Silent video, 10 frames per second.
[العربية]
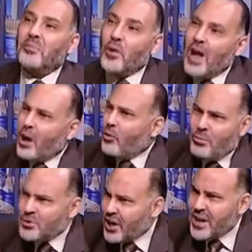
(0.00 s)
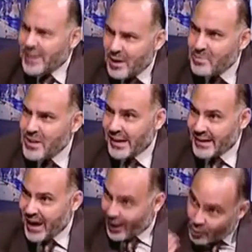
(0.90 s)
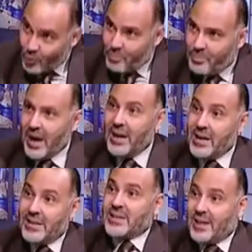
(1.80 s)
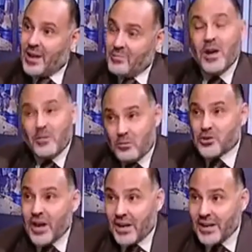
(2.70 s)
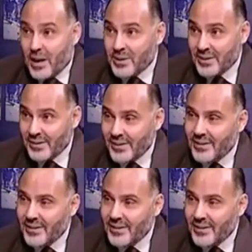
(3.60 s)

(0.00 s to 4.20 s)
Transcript: ويعقوب مش اي نبي يعني يعقوب عليه السلام عليه مش اي نبي